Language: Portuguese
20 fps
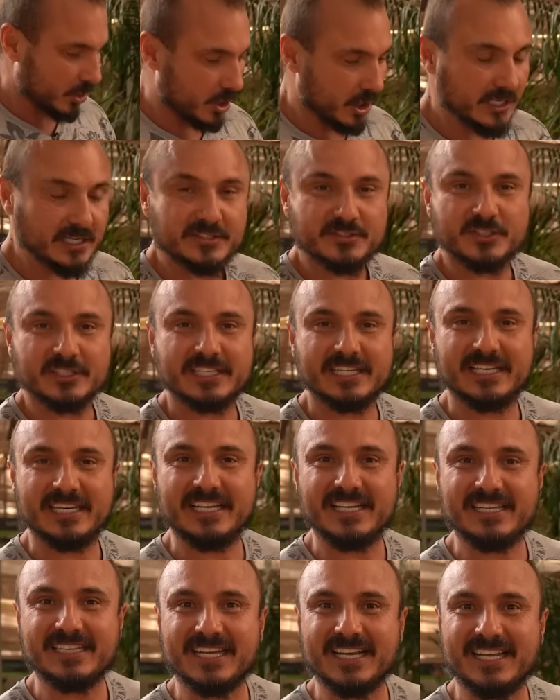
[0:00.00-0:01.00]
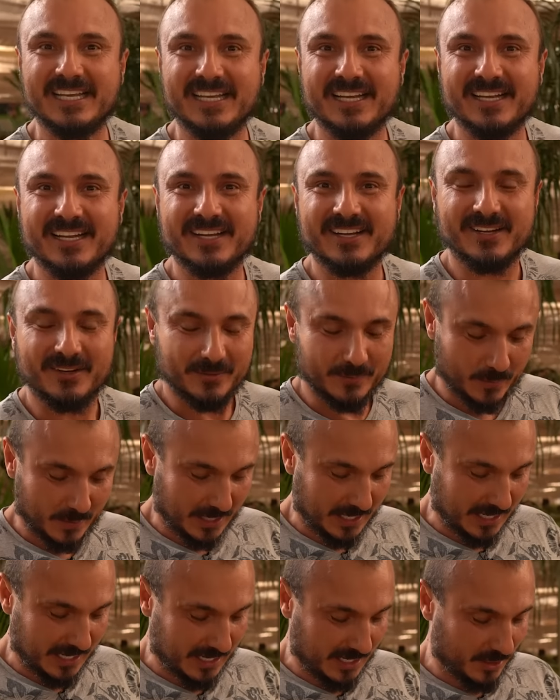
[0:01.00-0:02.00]
Olha só que linda, hein?
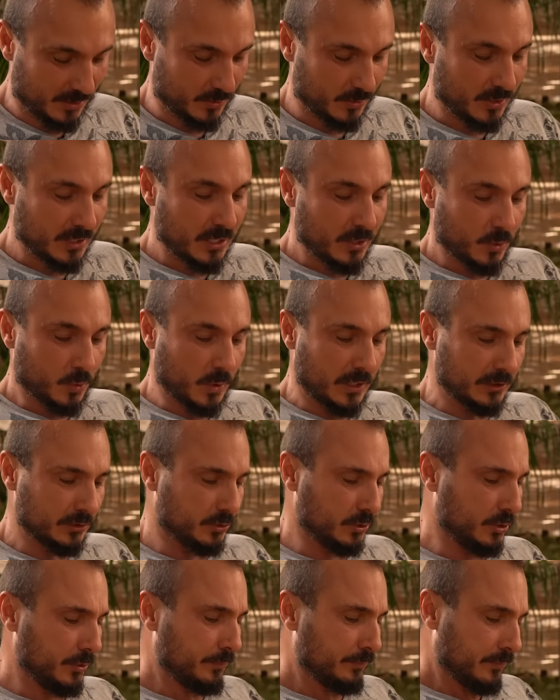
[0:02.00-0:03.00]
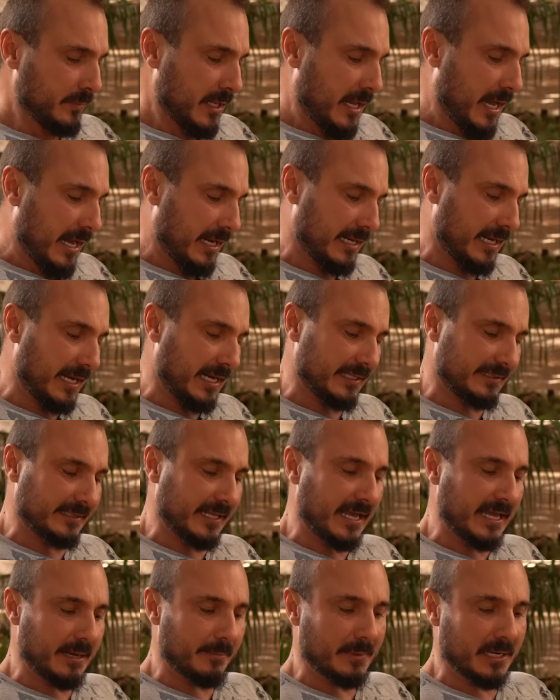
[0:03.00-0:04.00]
Uau! Quanto? A
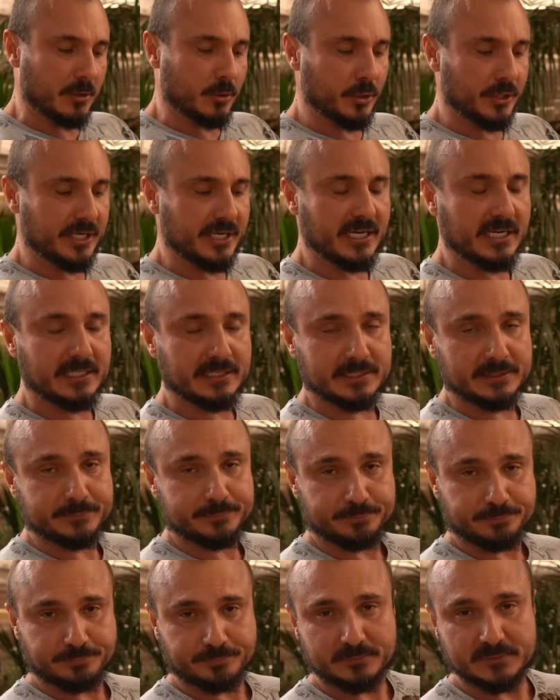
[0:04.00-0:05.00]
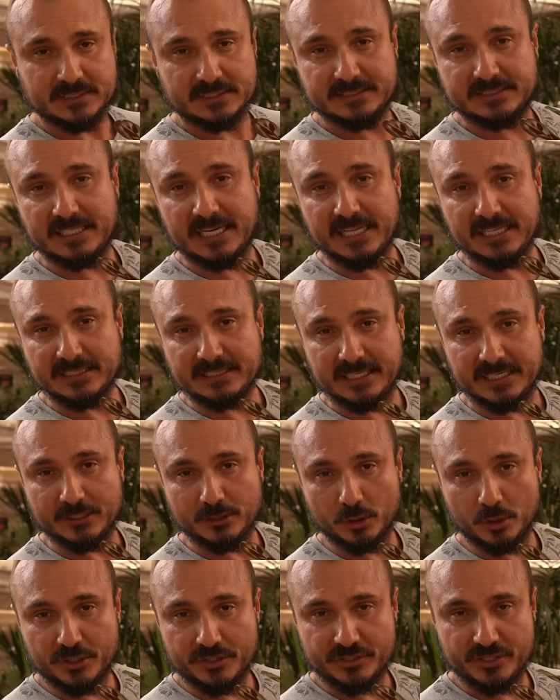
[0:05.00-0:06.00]
calateia macoiana,
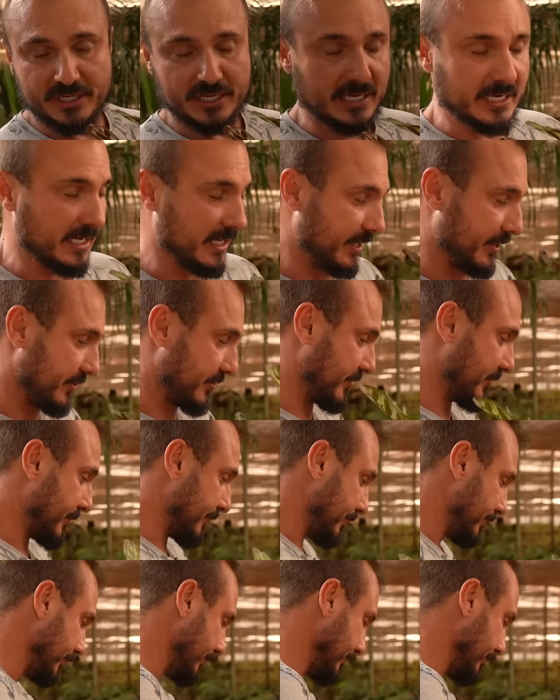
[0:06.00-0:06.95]
32 reais.